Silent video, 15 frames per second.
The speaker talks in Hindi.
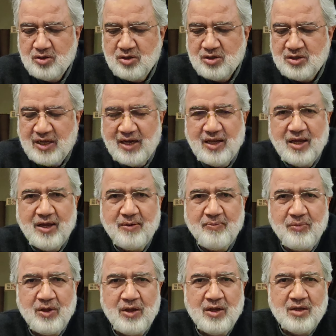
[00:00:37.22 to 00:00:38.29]
जिसके लिए
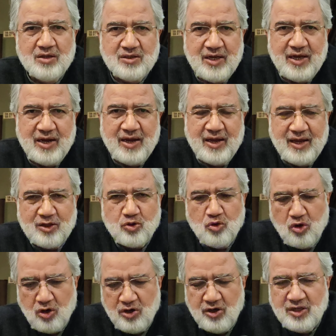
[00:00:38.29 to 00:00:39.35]
ज़ाहिर है एक
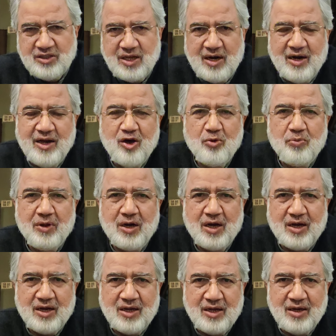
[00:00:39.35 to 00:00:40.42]
तो ऑलरेडी चल रहा है और फिर
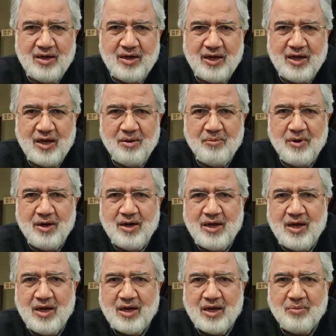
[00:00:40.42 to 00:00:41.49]
आगे नई गवर्नमेंट ने
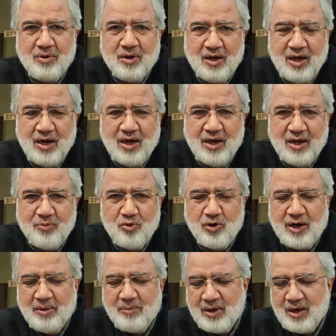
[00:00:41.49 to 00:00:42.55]
आगे फिर नया एक
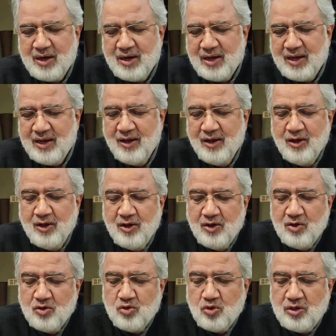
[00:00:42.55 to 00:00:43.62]
प्रोग्राम करना है
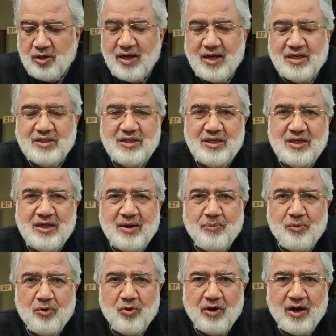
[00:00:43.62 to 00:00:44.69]
तो ये कि जी ये
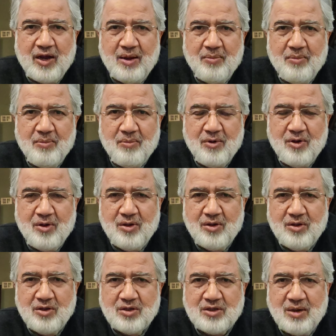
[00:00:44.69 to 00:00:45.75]

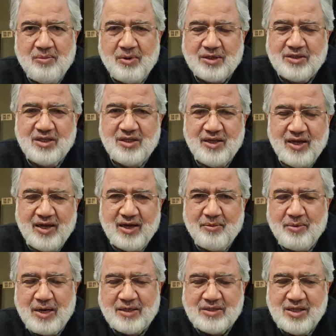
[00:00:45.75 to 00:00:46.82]
प्रोग्राम इसका मकसद ये है
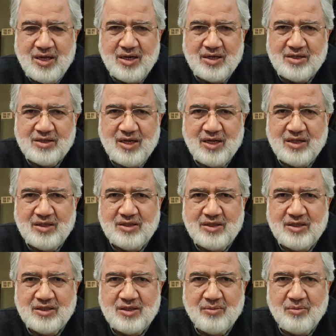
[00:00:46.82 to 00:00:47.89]
कि पाकिस्तान के साथ
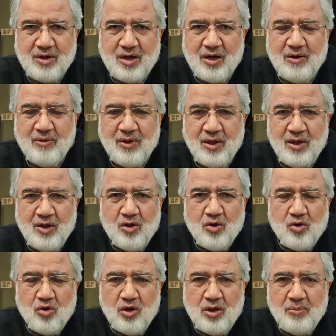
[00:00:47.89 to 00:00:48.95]
किसी किस्म का
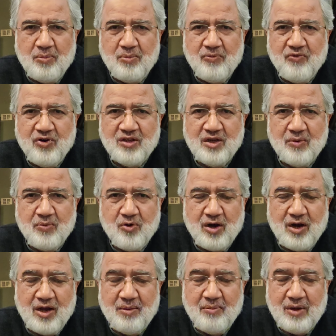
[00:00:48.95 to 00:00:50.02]
कोई फर्दर
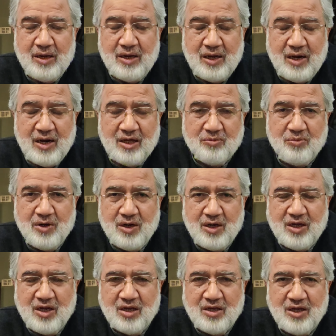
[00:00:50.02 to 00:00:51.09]
प्रोग्राम इन हालात में ना
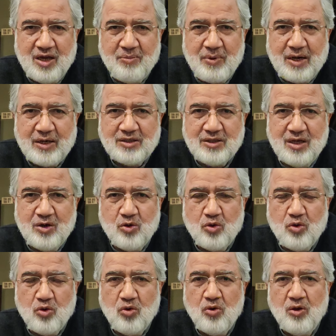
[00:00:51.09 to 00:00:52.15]
किया जाए पाकिस्तान
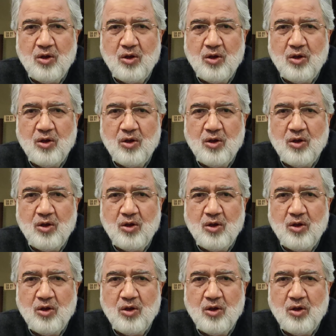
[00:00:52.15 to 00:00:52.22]
को